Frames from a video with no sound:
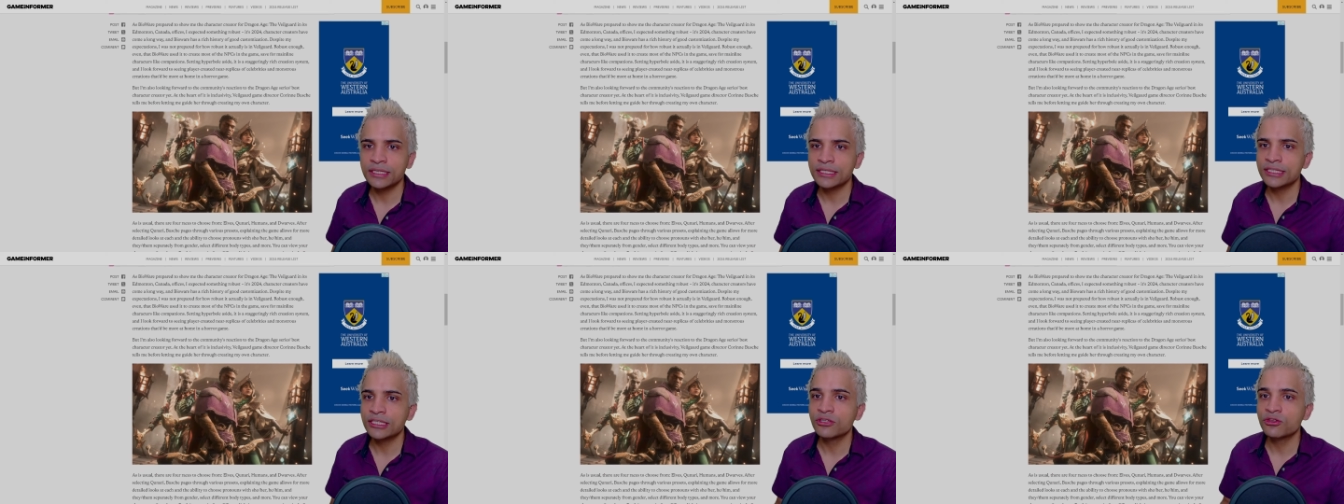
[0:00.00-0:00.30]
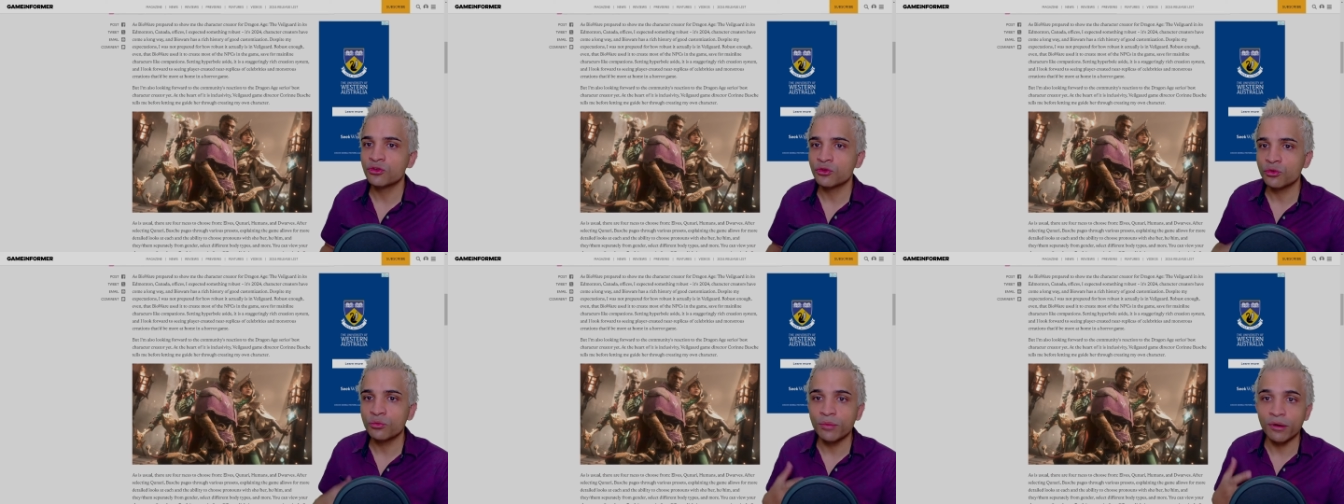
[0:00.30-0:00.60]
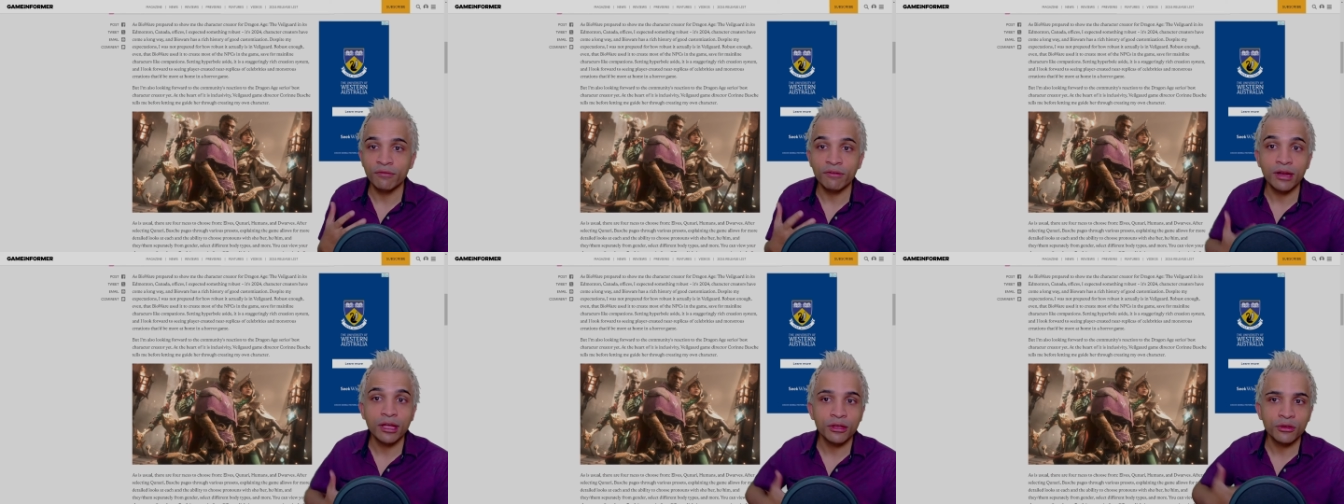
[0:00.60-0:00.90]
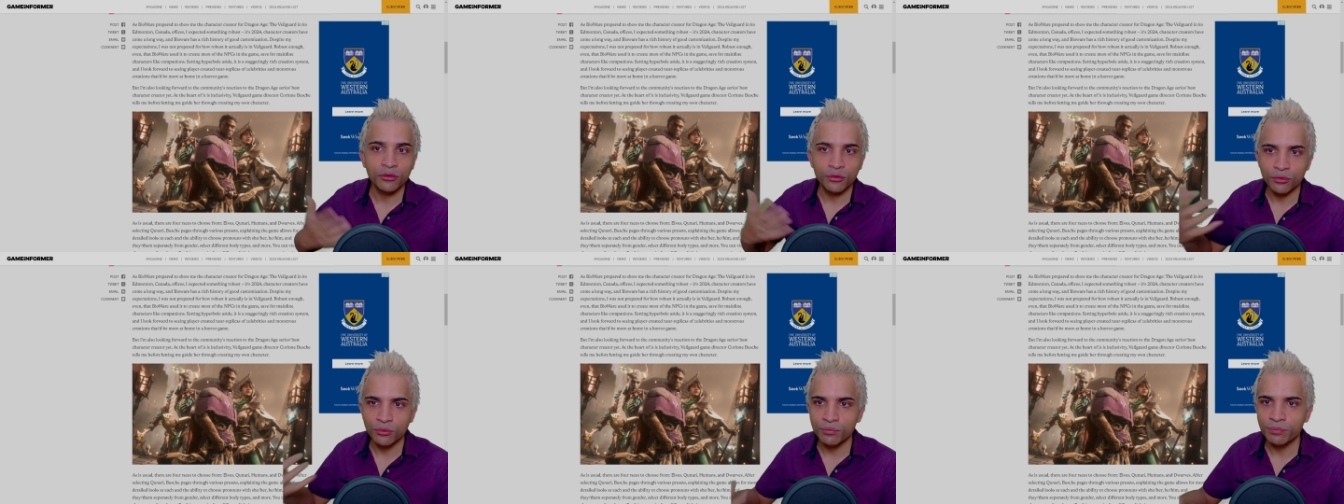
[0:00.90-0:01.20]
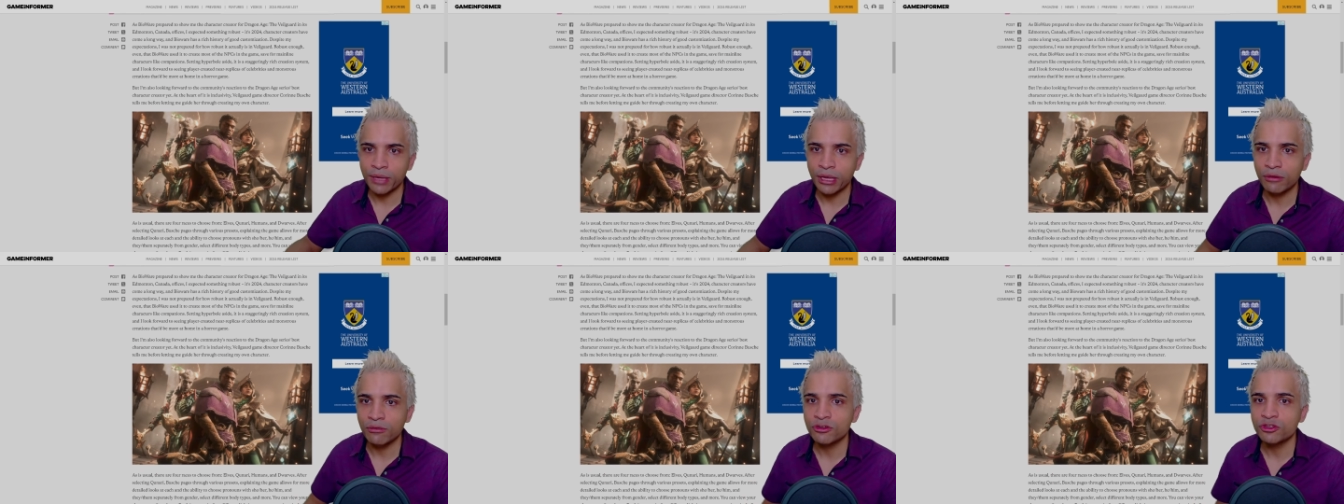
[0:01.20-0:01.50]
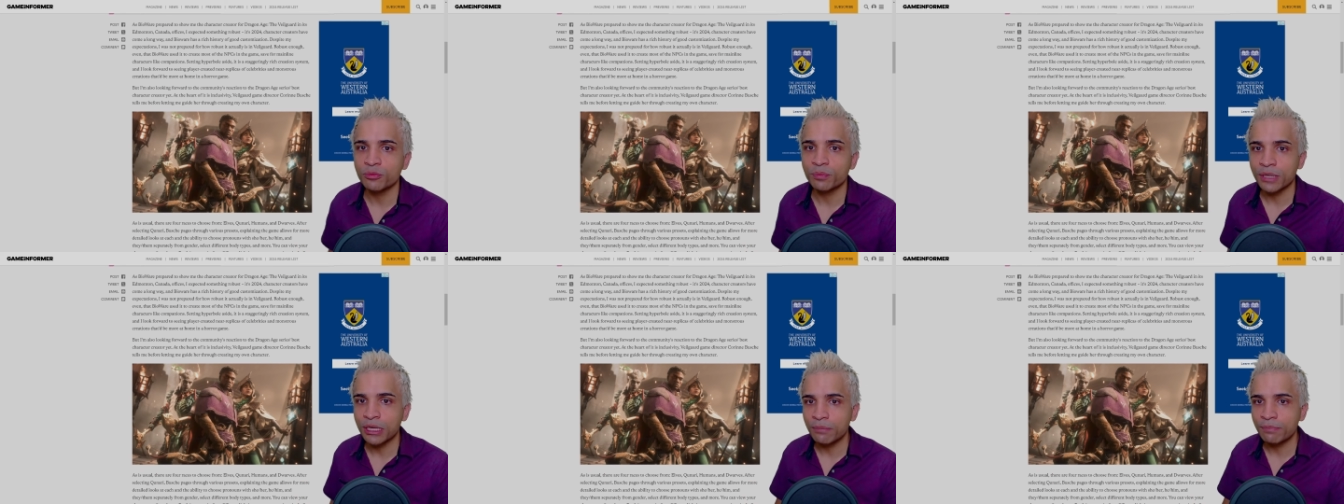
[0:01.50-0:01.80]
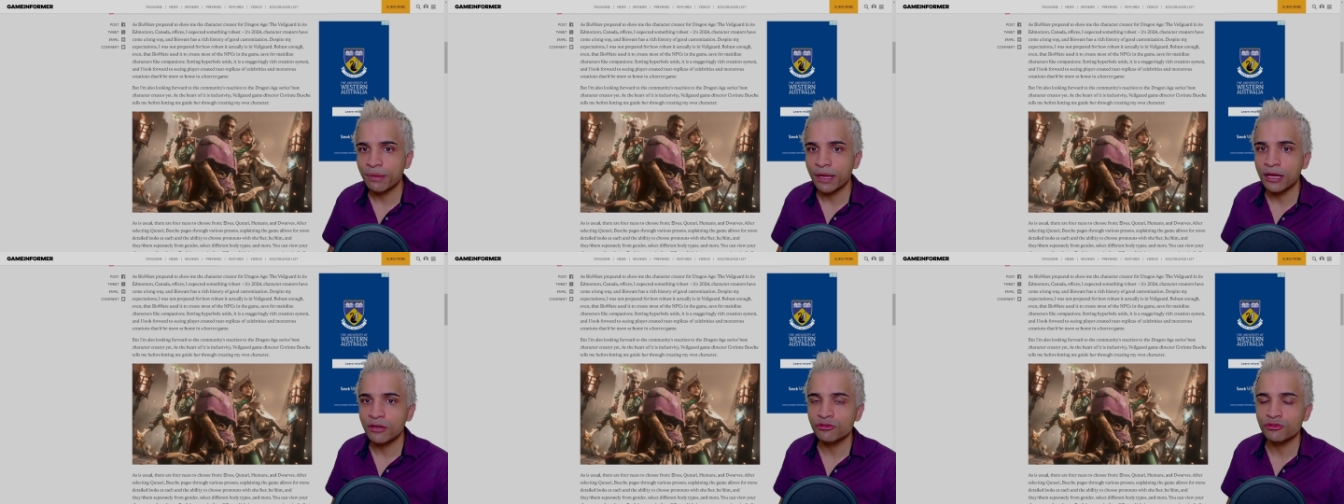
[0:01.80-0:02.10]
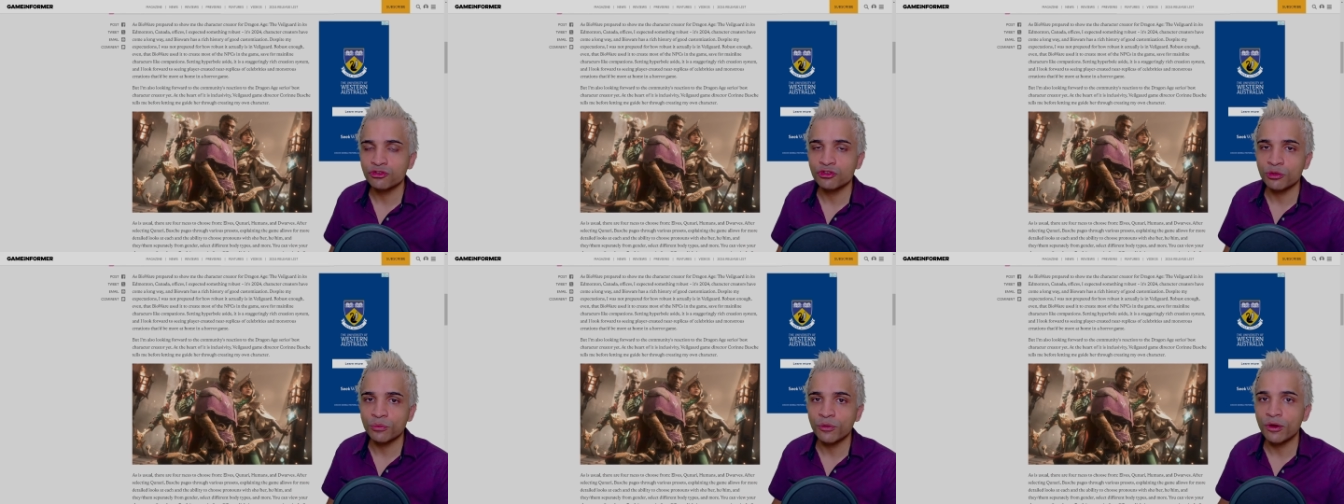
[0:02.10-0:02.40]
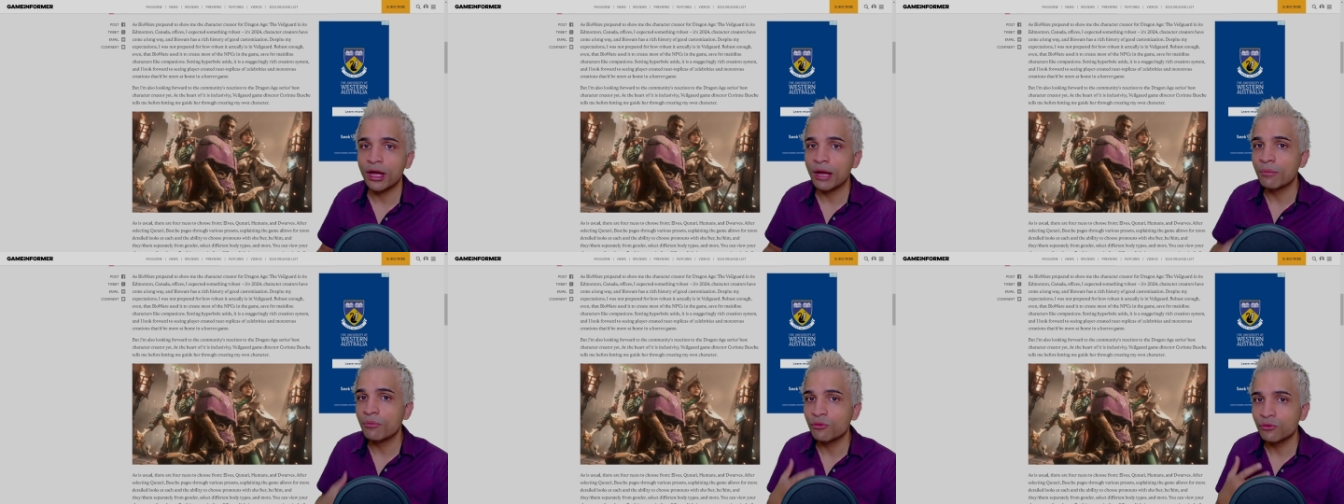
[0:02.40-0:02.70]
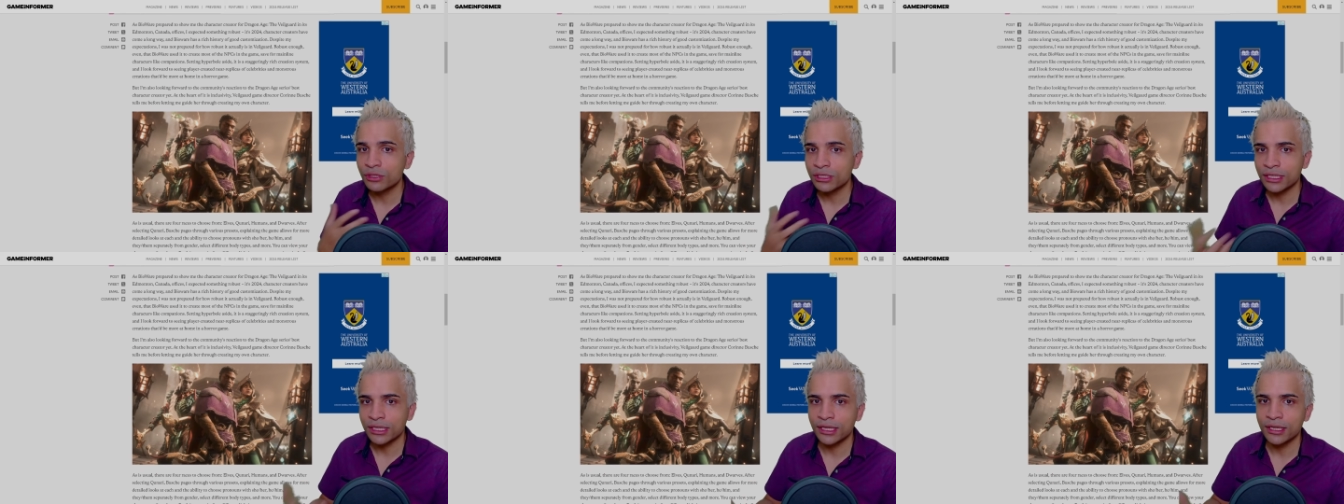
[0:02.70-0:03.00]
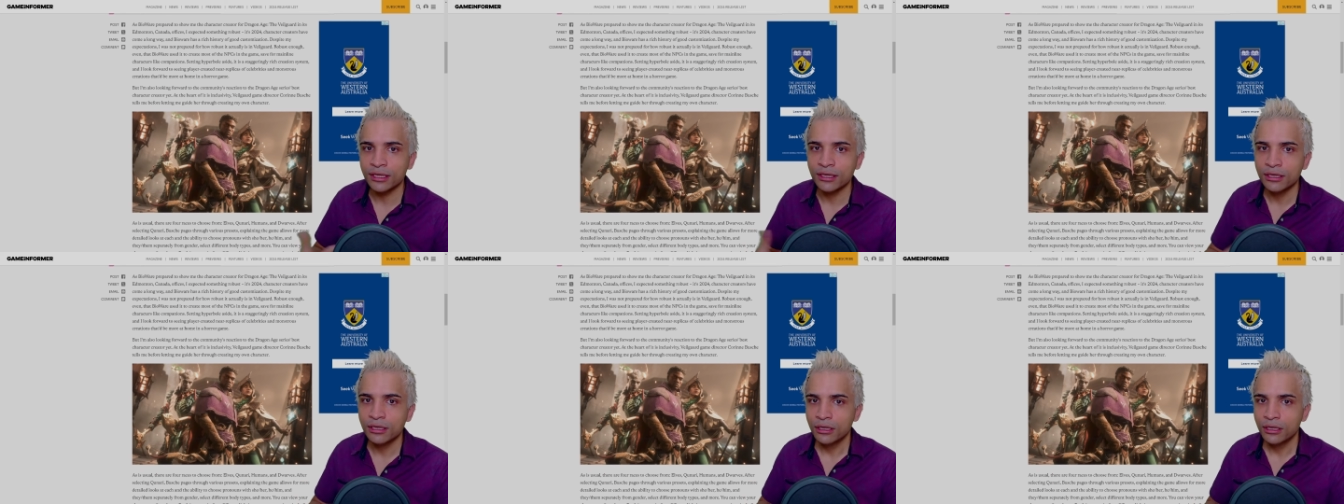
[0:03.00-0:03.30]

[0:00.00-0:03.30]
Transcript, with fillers: il dit que ben voilà que Bayo se prépare justement à montrer